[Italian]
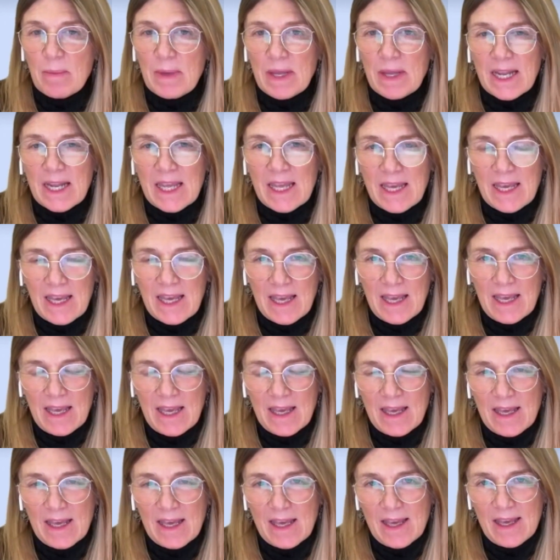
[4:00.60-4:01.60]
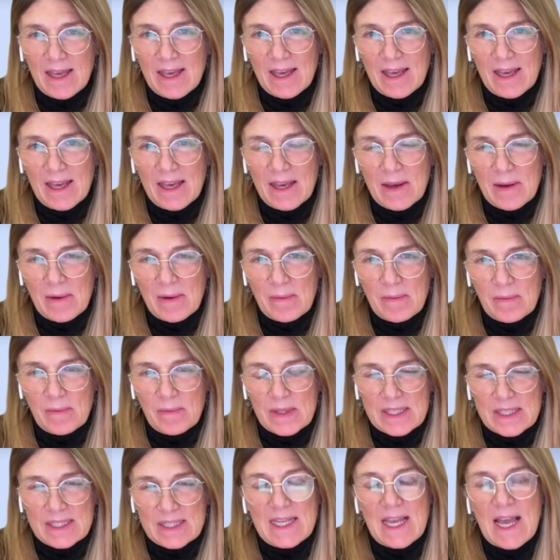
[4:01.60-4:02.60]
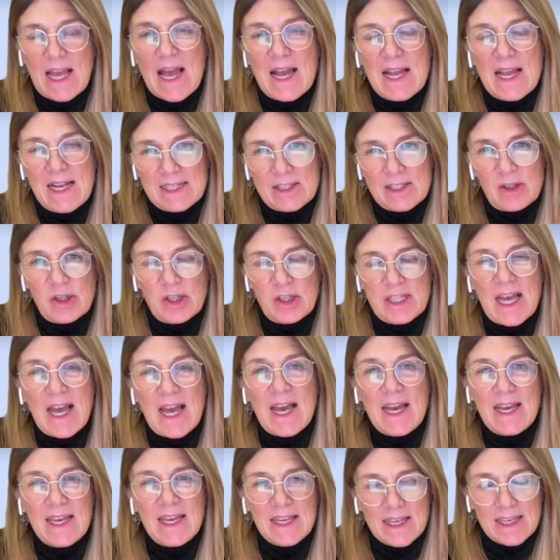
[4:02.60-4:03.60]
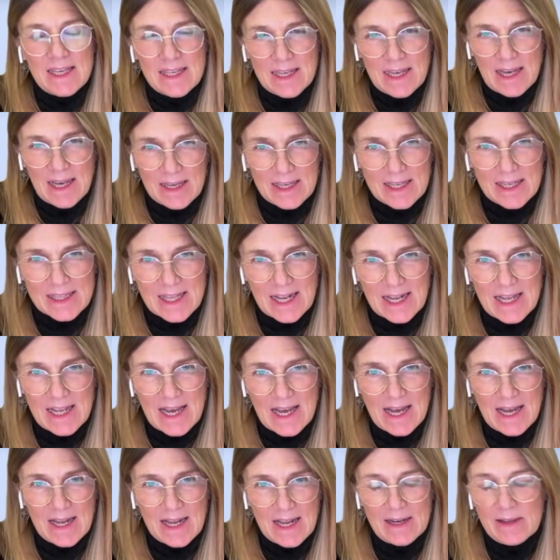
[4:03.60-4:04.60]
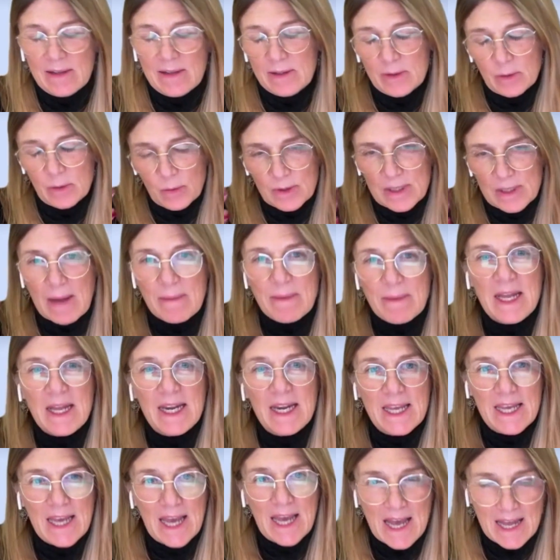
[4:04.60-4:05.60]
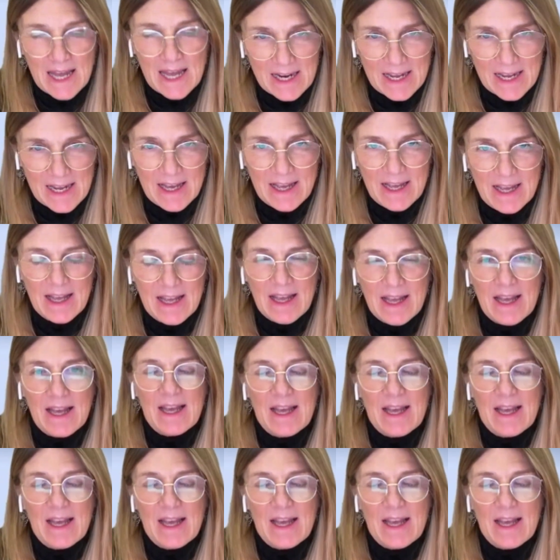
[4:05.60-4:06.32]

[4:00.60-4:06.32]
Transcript: perché ehm, se hai la società italiana, eh, scusa, americana,